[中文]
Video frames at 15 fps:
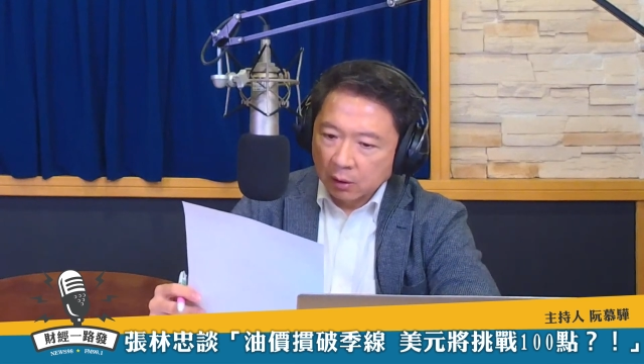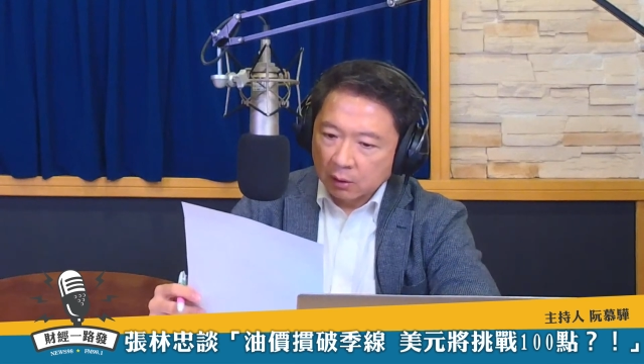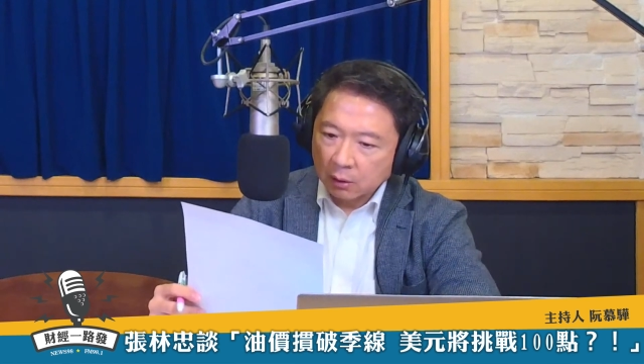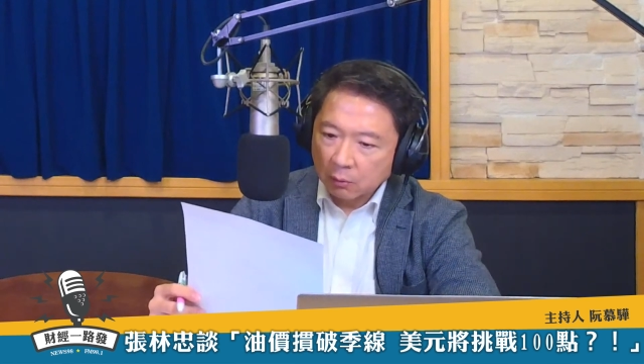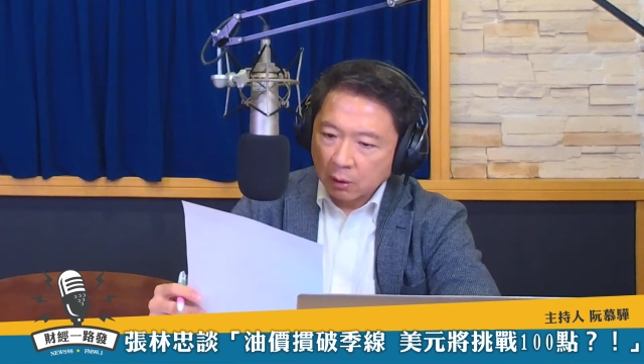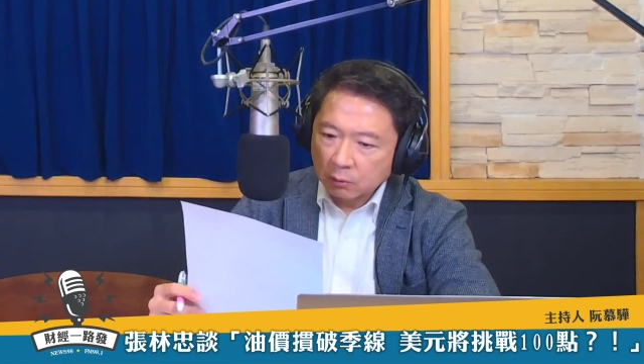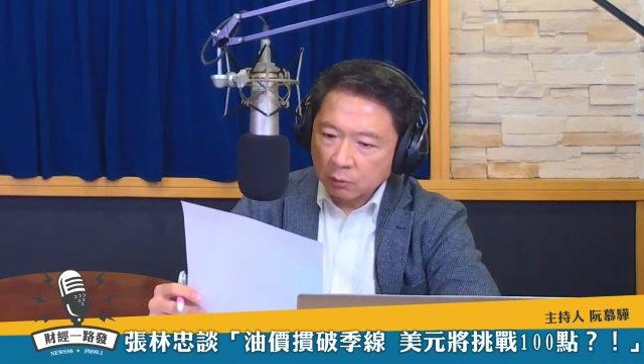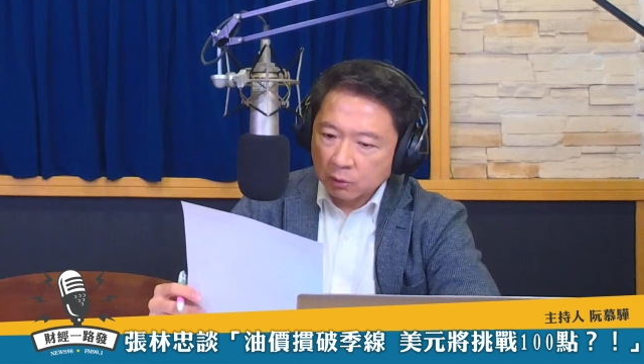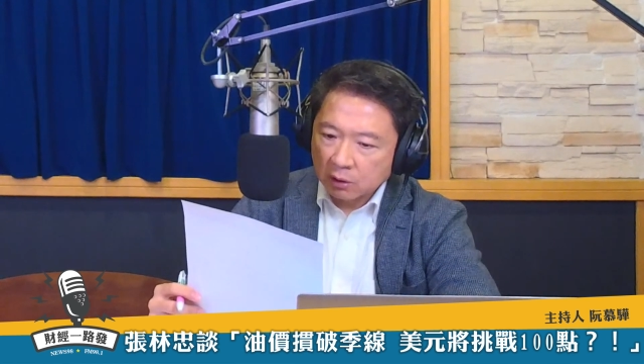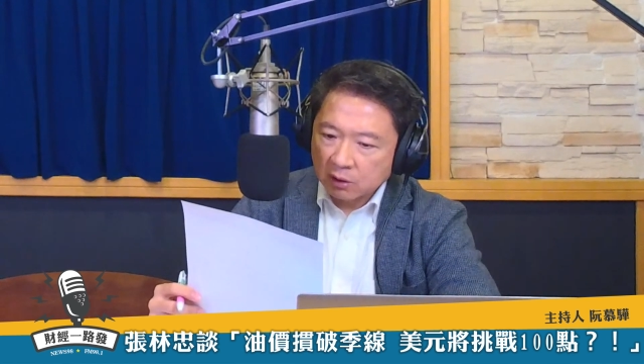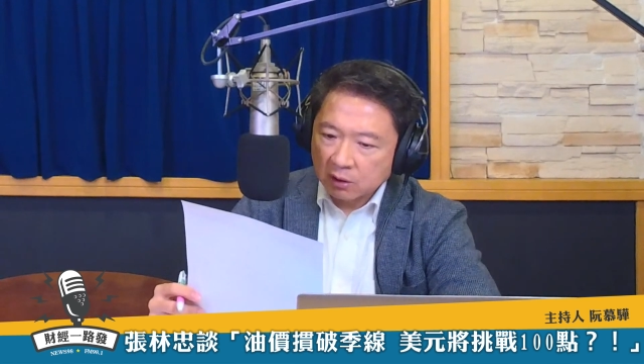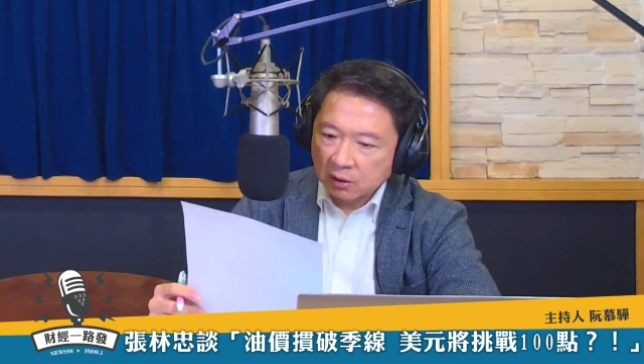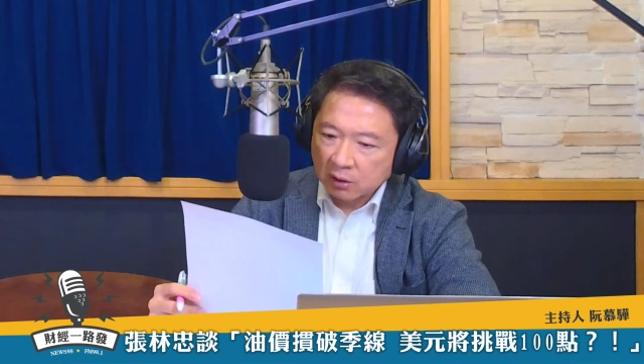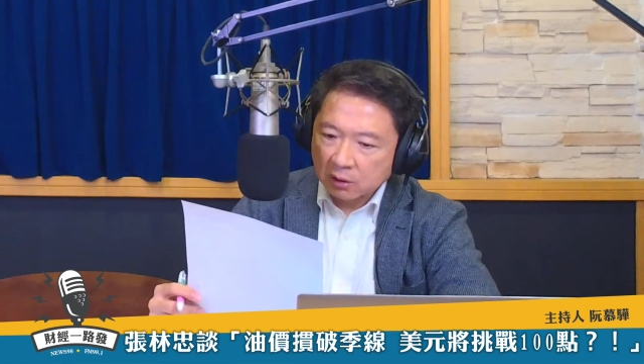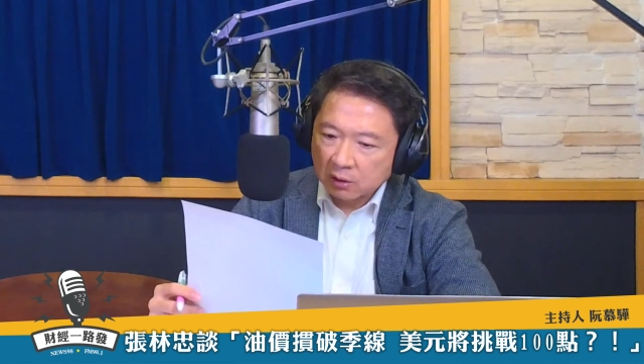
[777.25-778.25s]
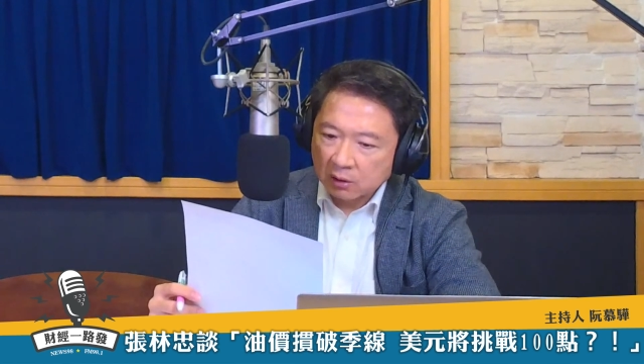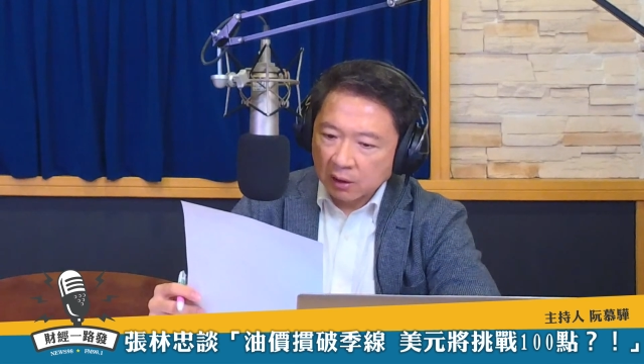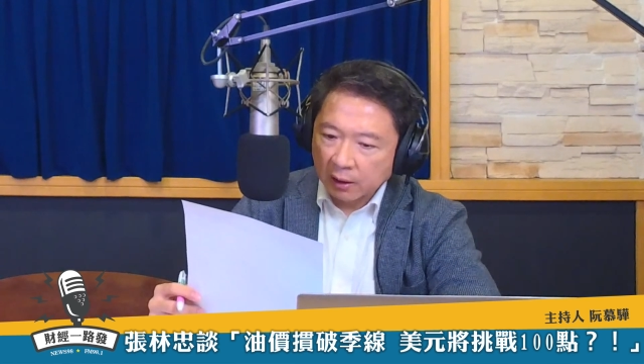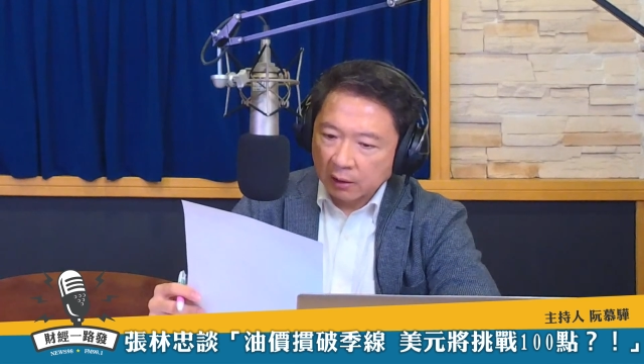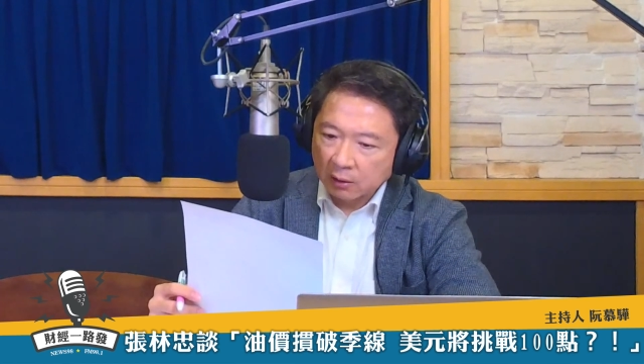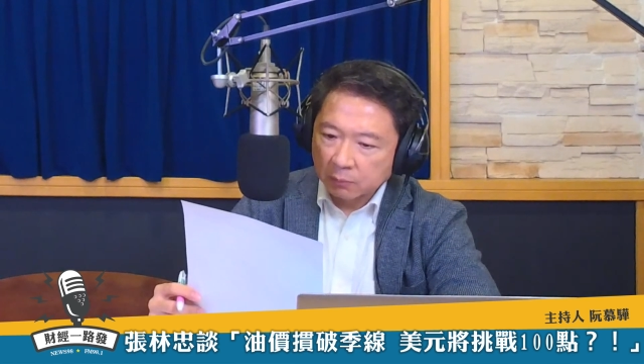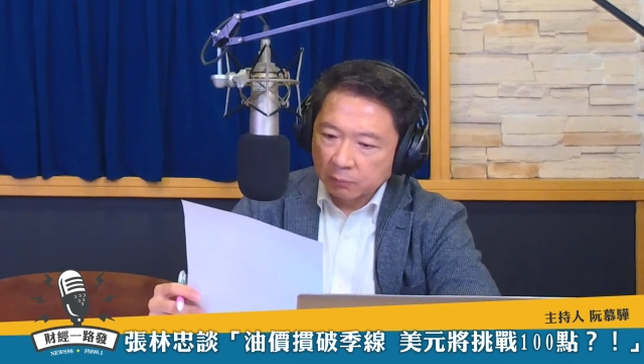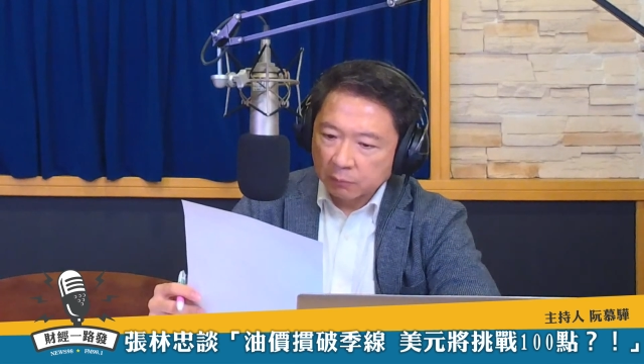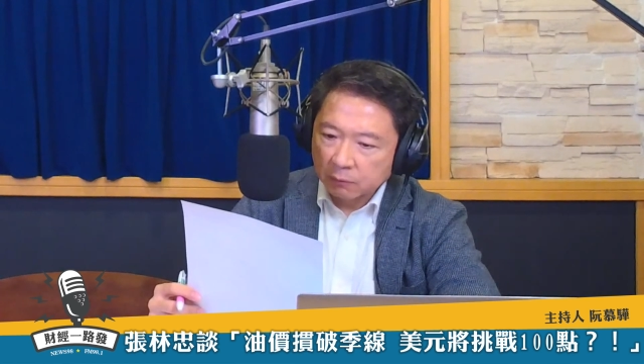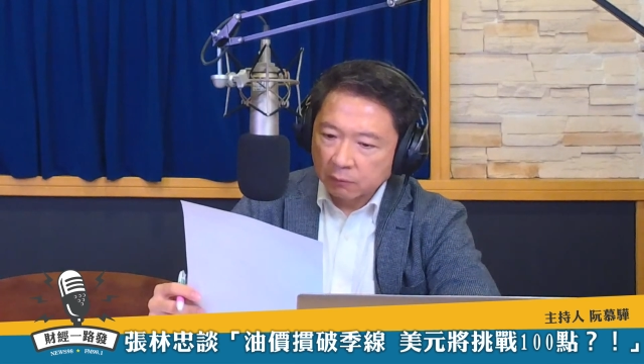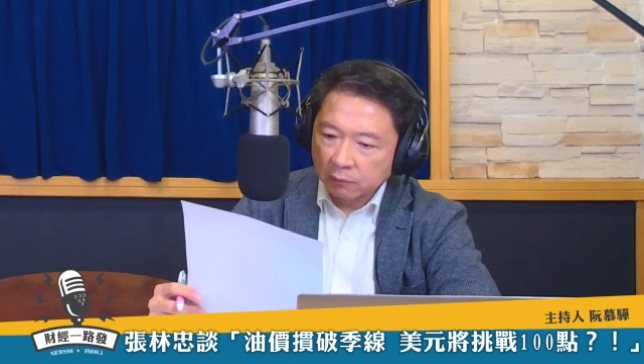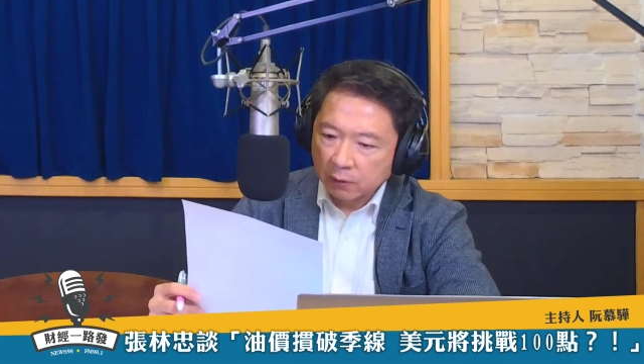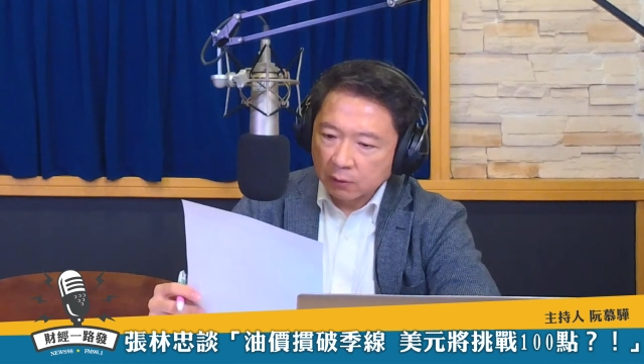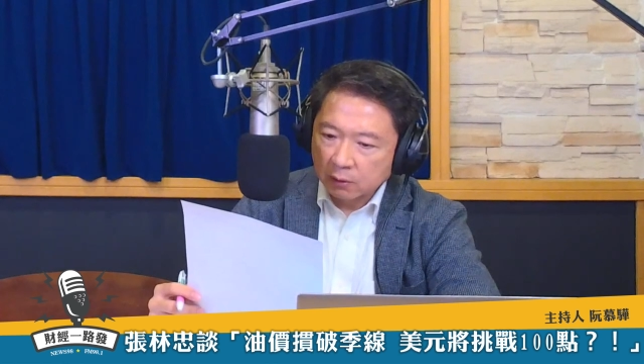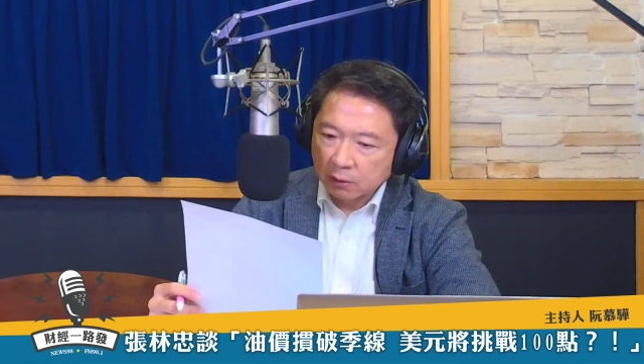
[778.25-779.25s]
那光学器材的部
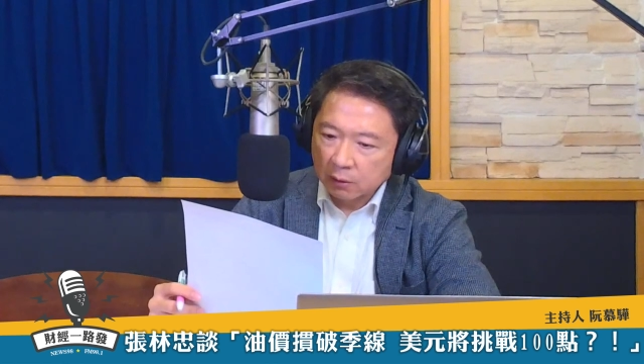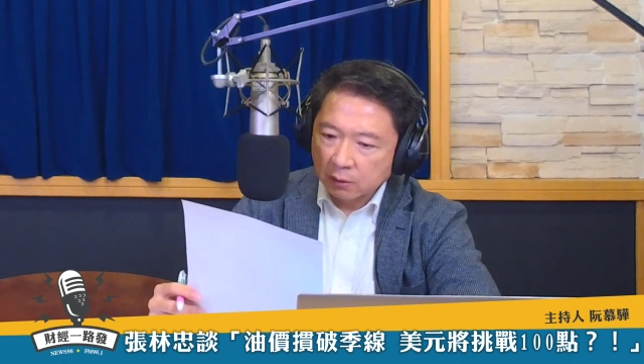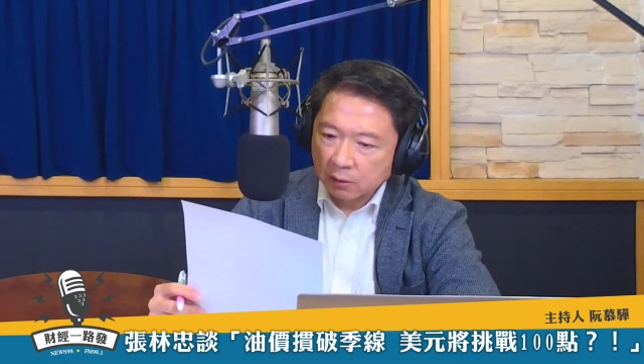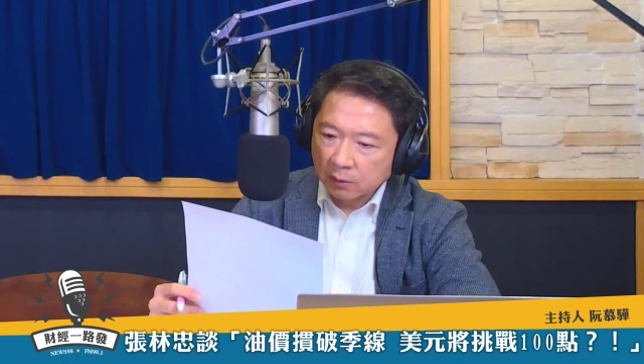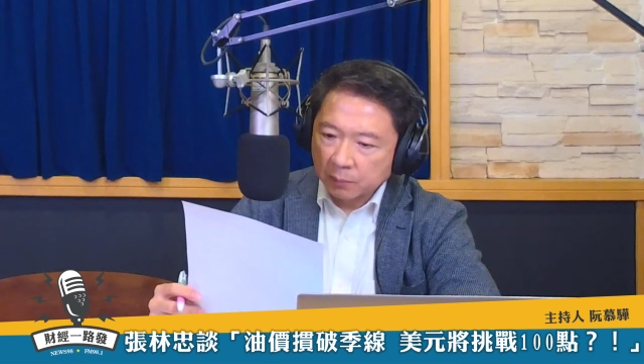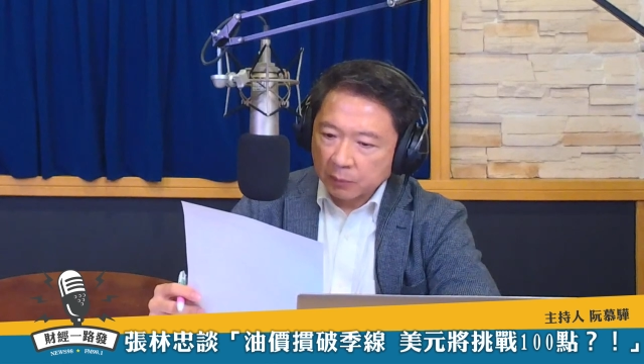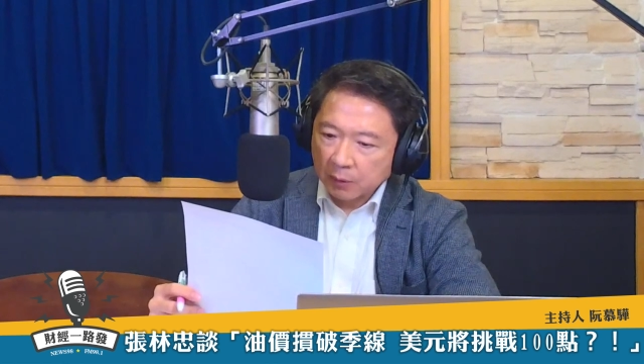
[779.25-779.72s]
分呢，